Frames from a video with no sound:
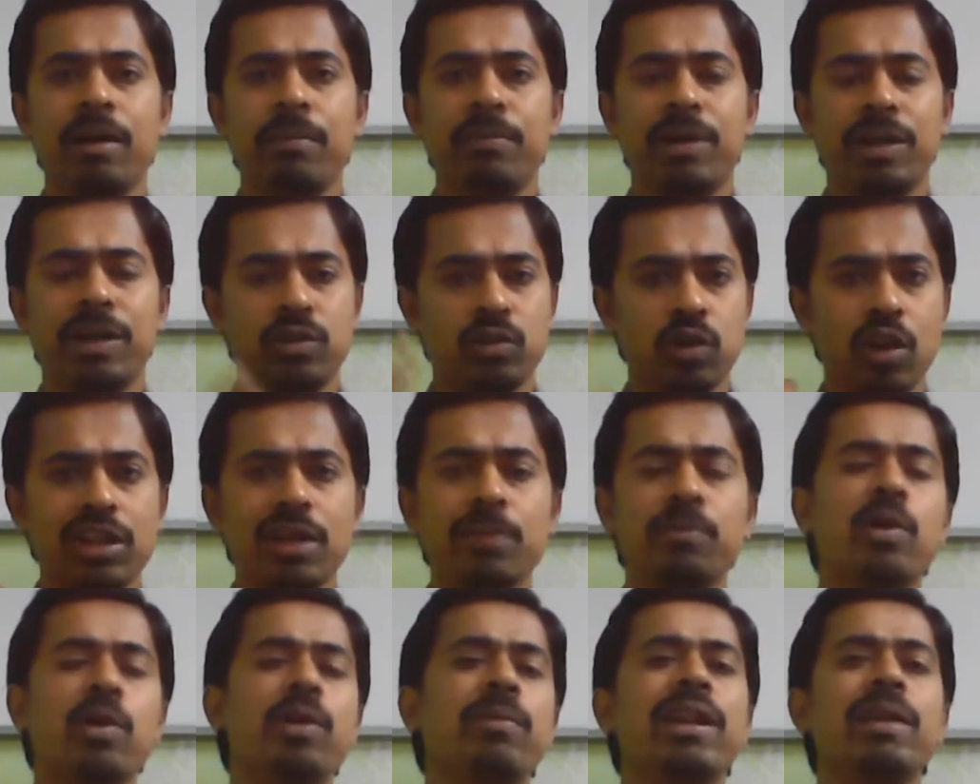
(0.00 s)
বাট ছটা
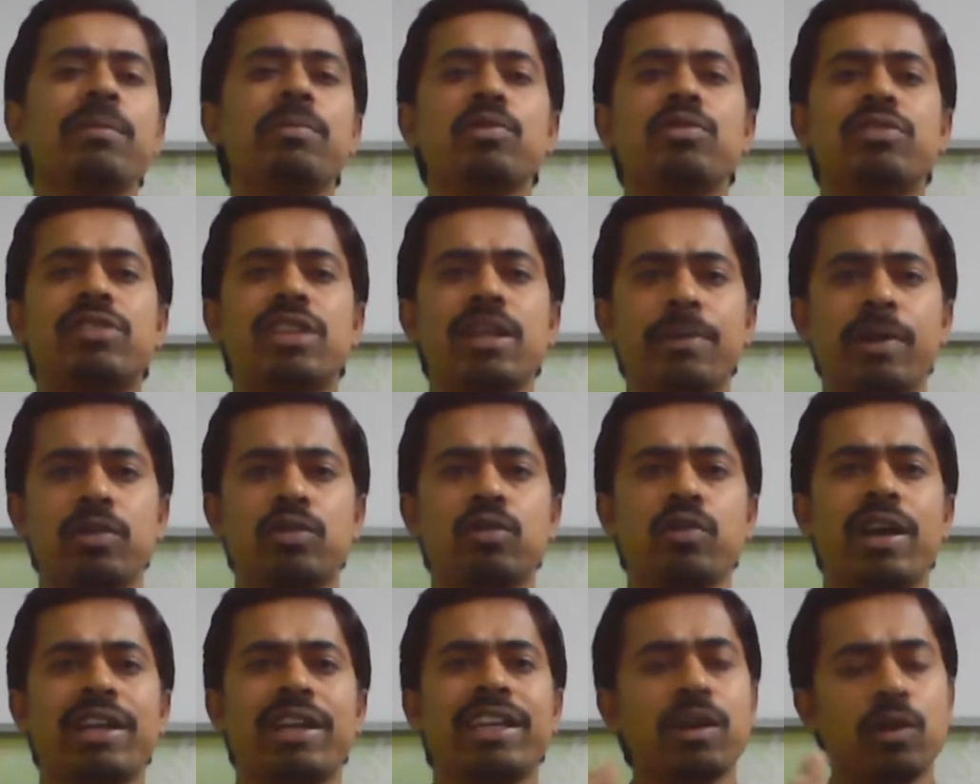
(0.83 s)
বই মানে বুঝতে পারছো
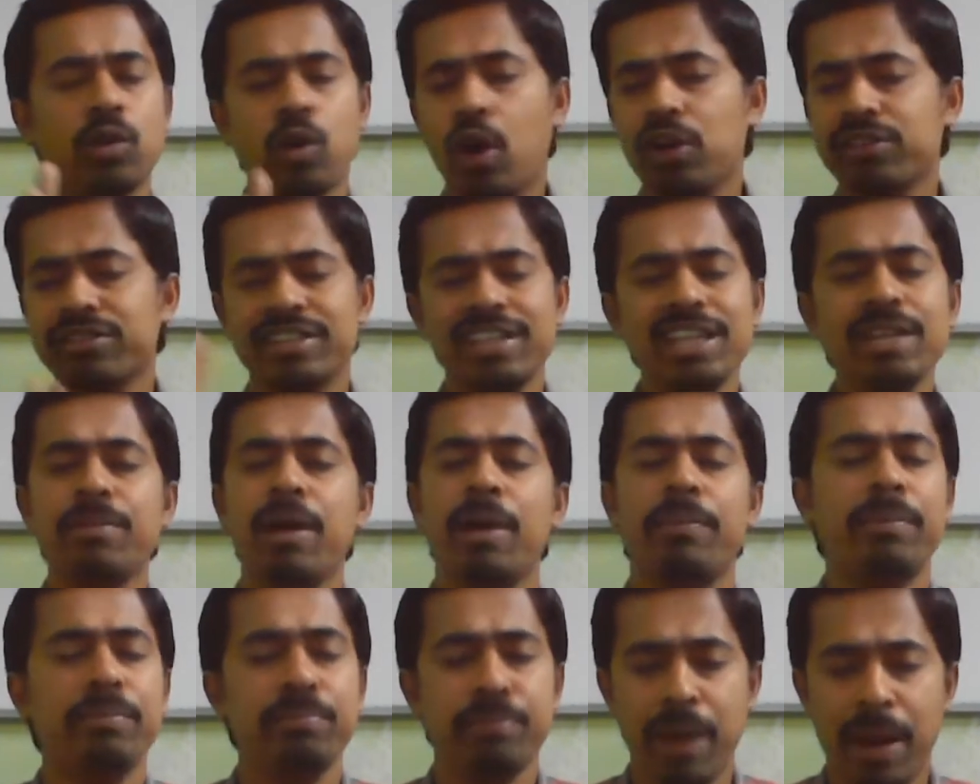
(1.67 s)
একটা কস্টলি
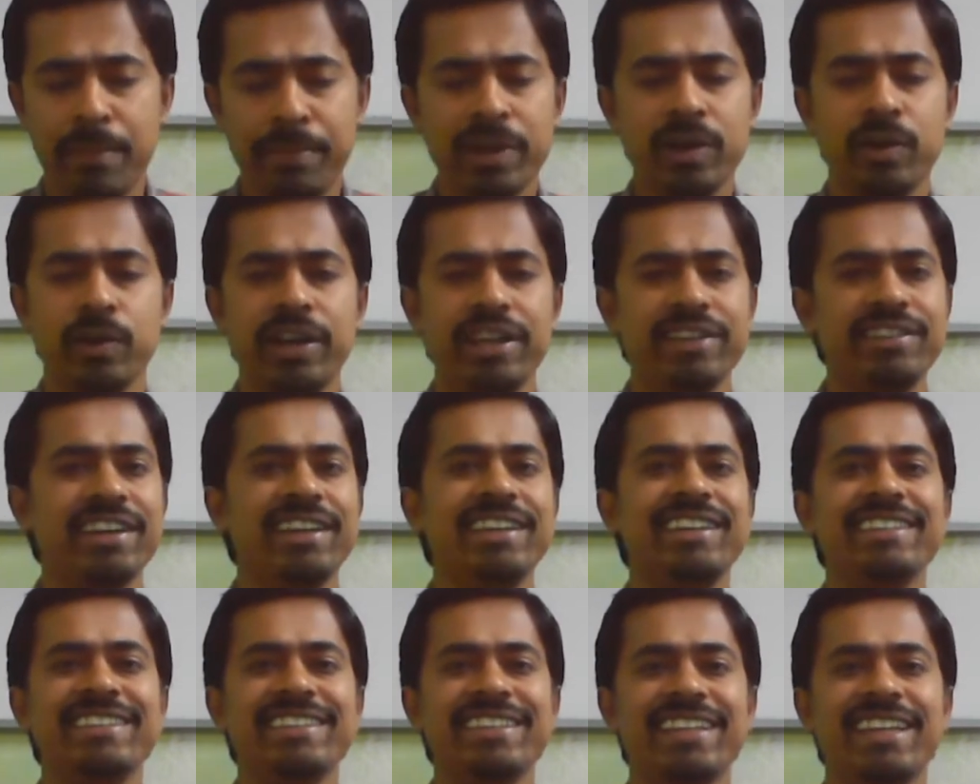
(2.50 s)
ব্যাপার হয়ে যায়
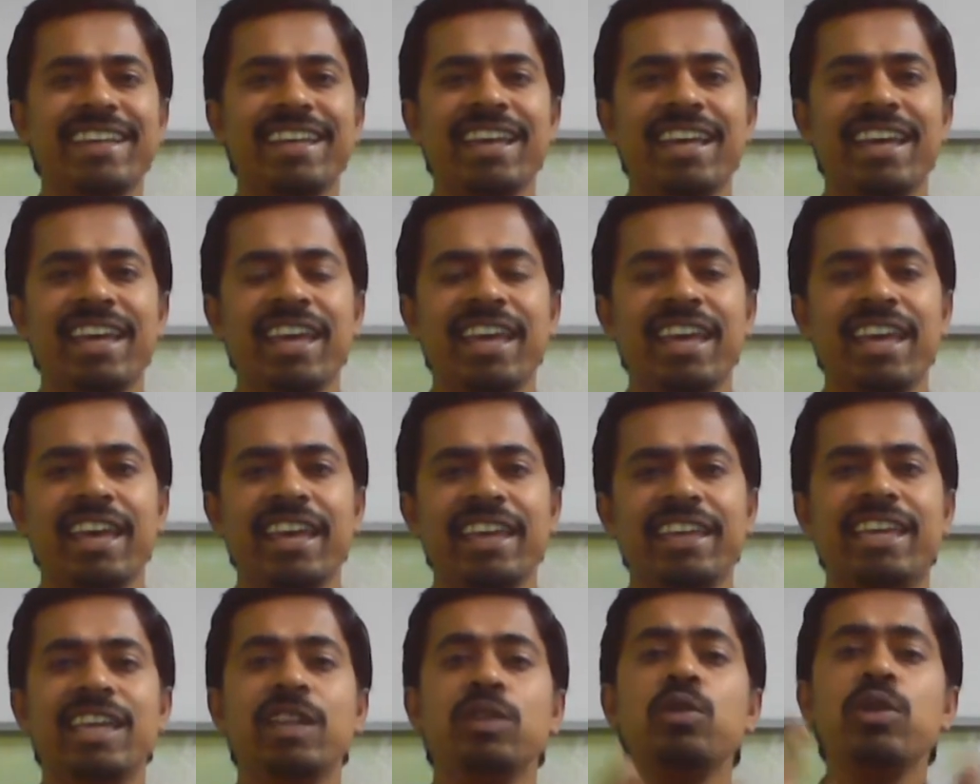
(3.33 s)

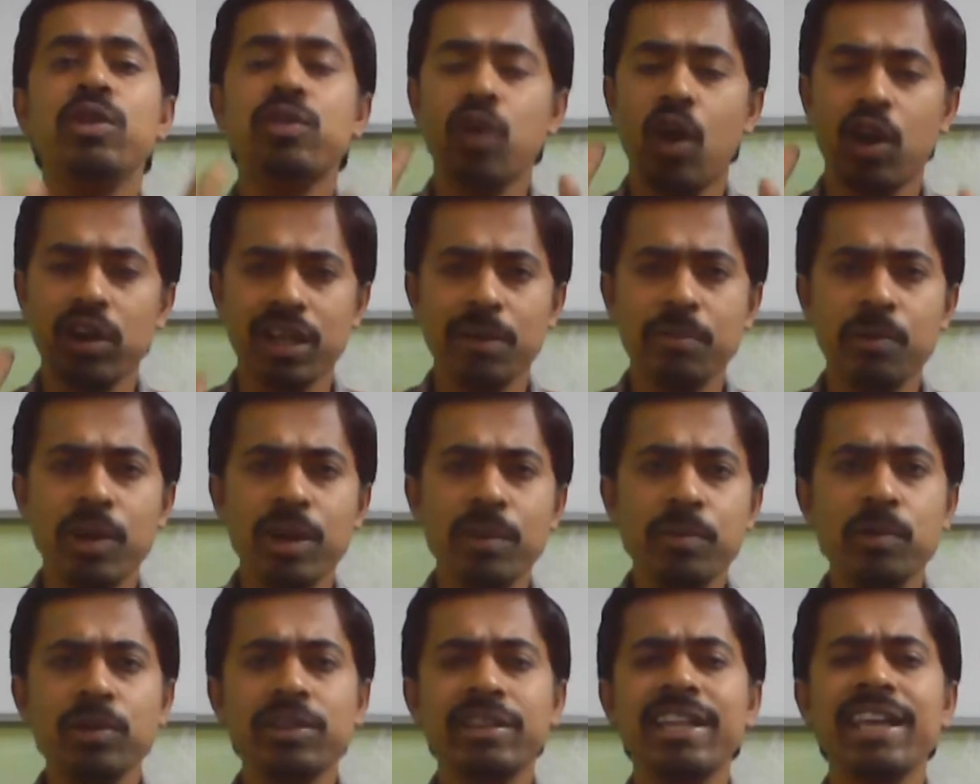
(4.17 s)
কিন্তু এই ছটা বইয়ের
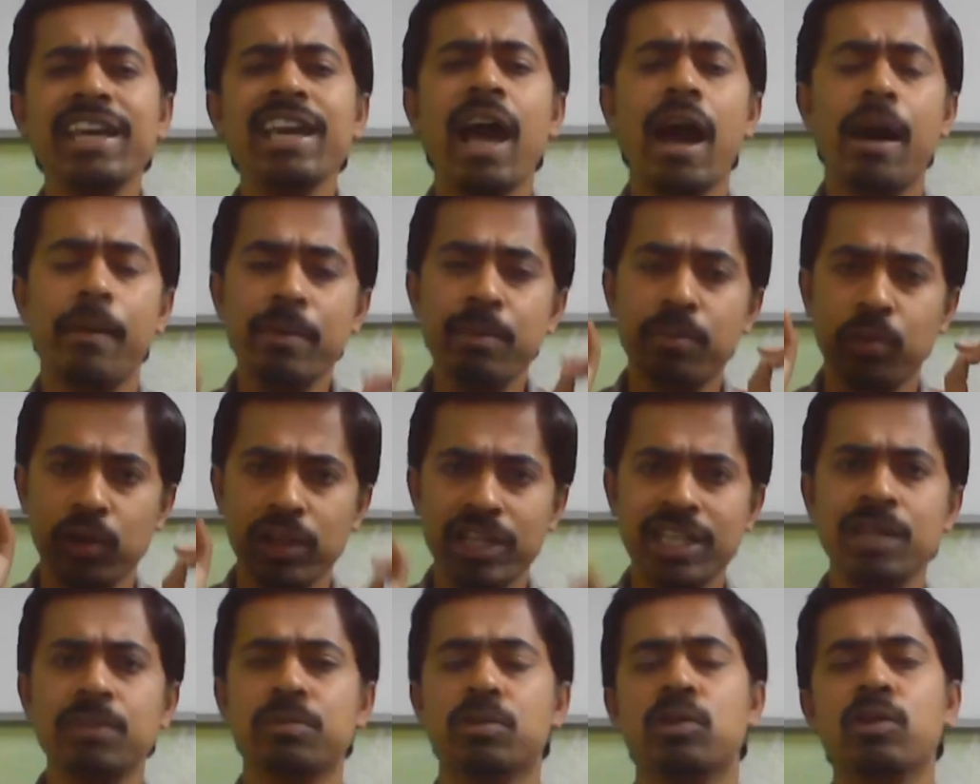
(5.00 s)
মধ্যে আমি বলে
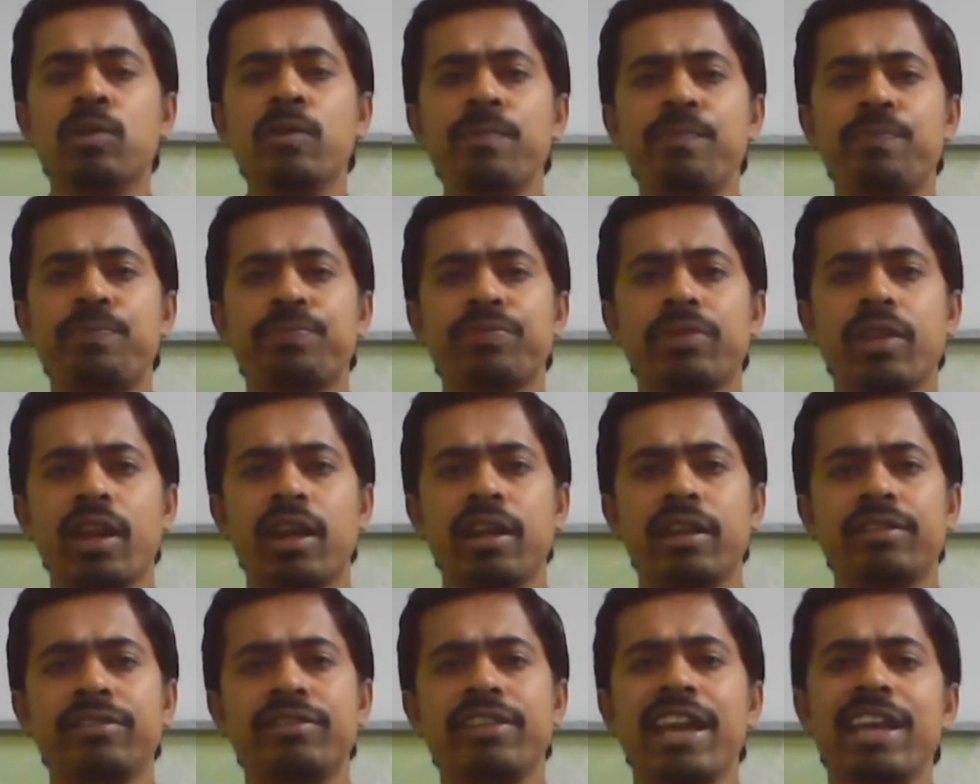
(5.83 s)
দেবো
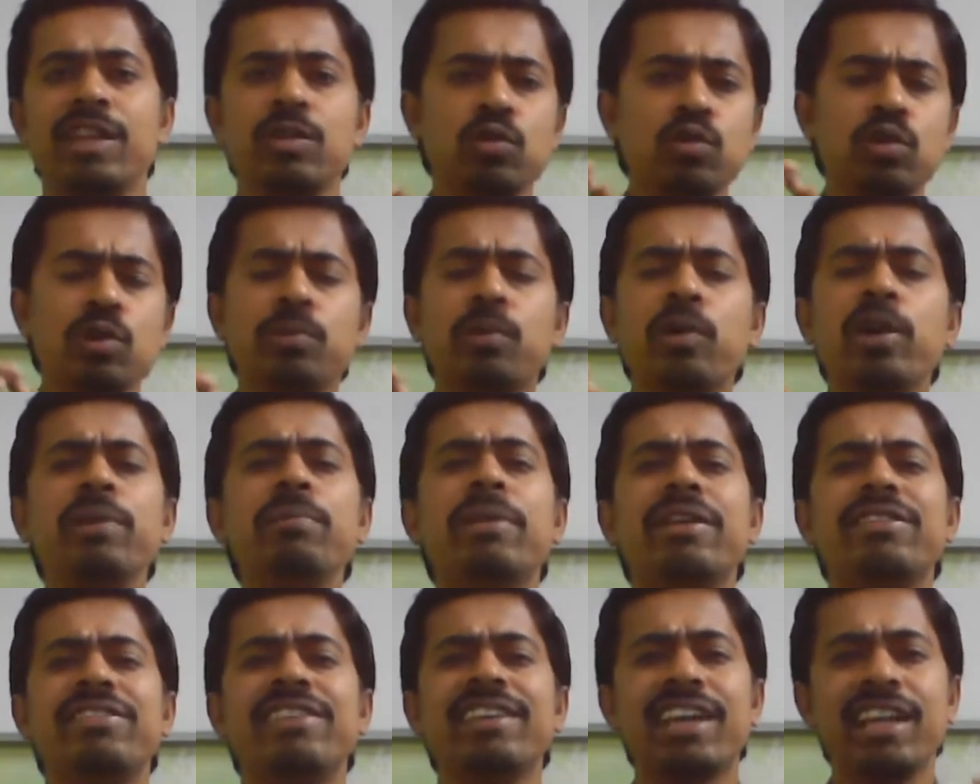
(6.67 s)
যে এই দুটো বই
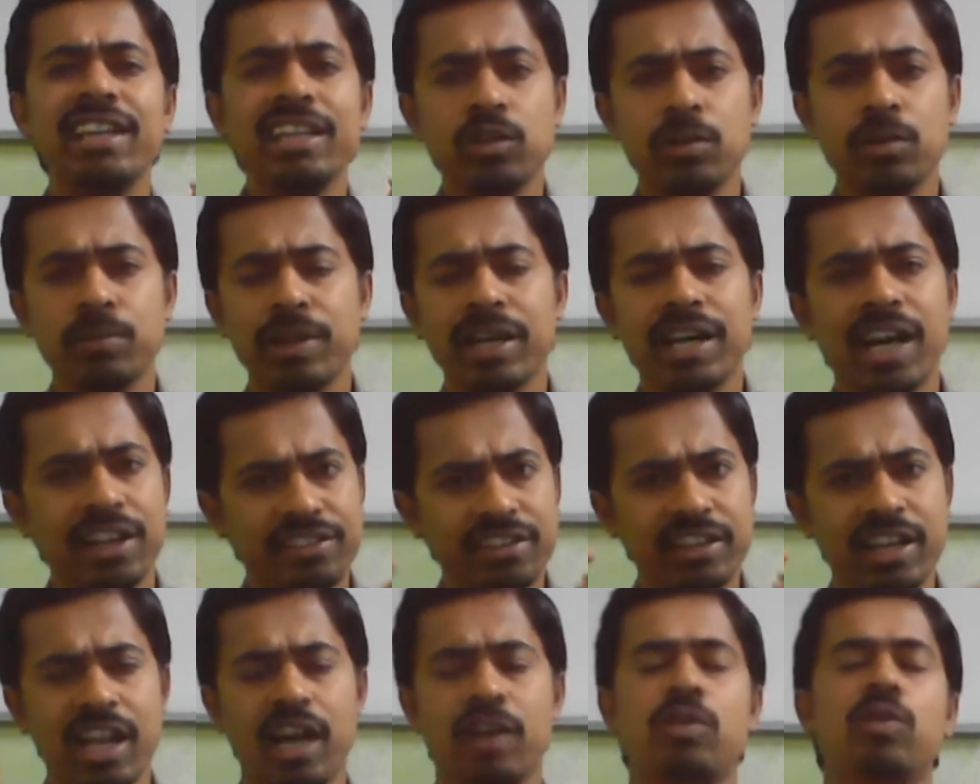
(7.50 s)
বেসিক্যালি তোমরা কাছে
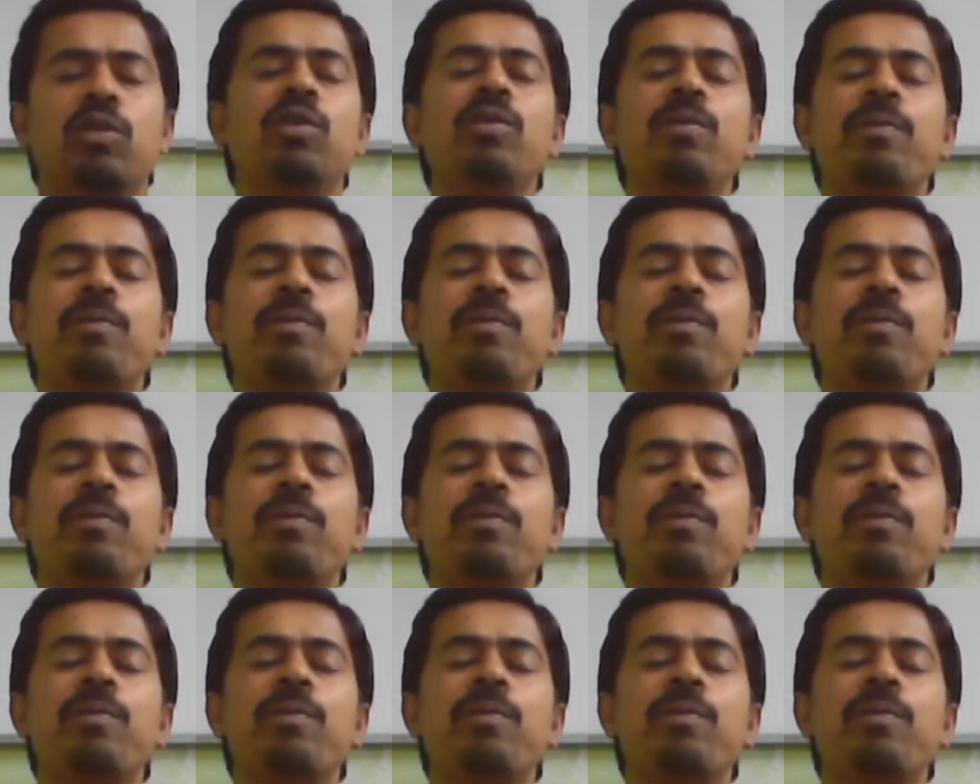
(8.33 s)
রাখো